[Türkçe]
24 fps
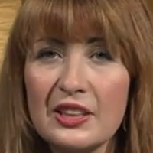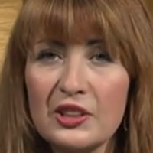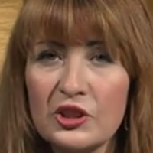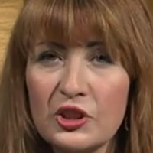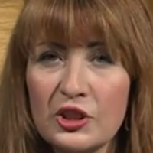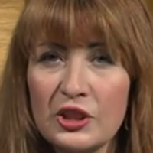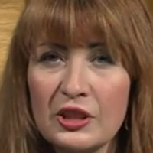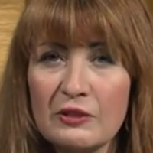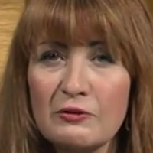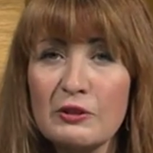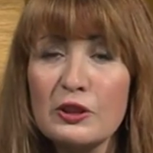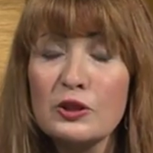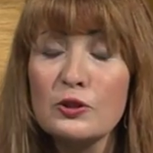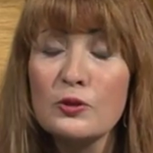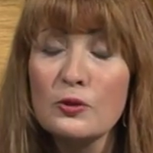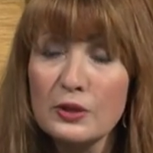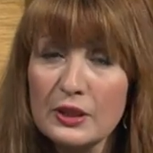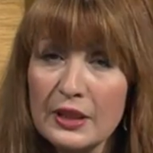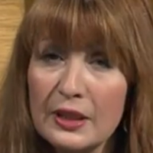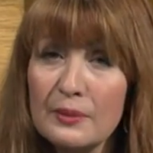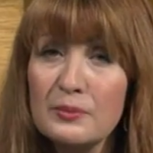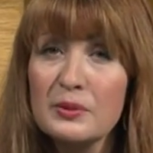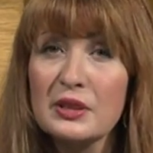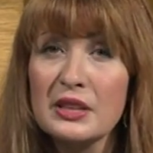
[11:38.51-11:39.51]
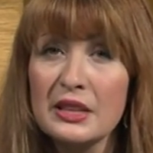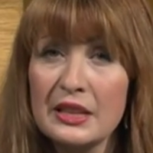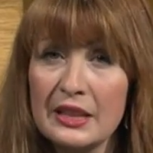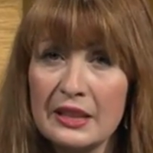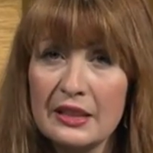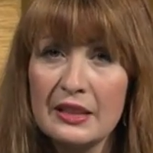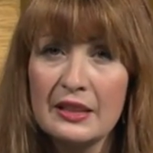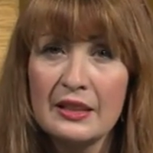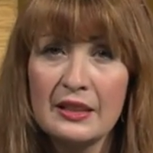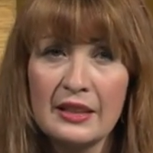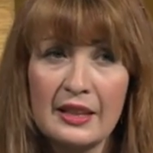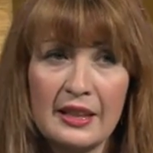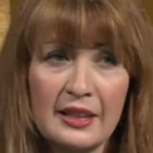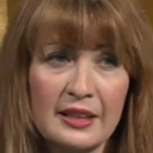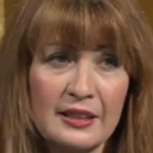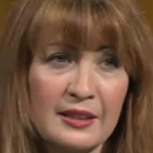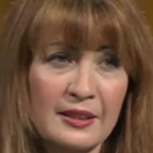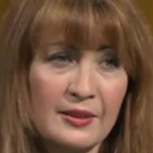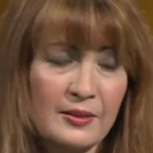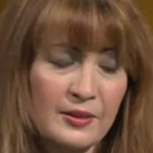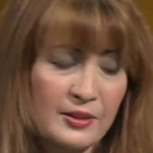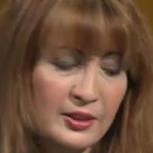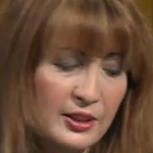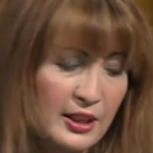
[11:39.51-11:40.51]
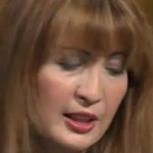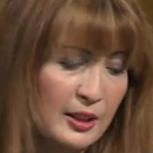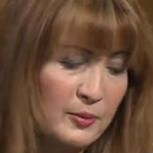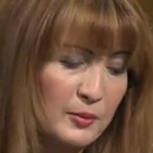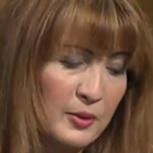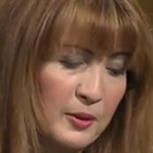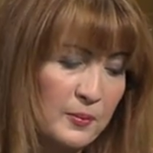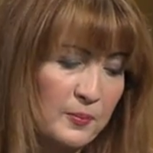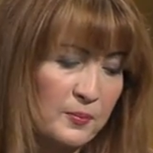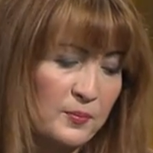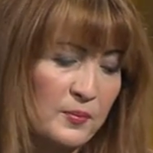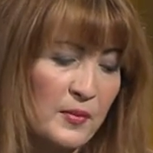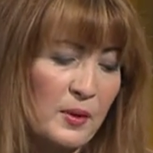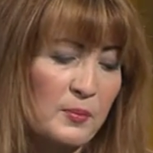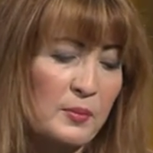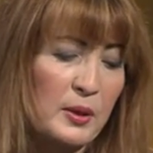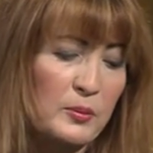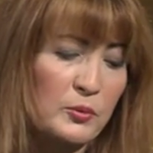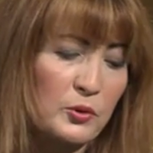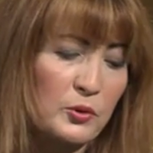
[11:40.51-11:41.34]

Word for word: açın ve sözlerimizi iyi dinleyin. Amin. Değil mi? Amin.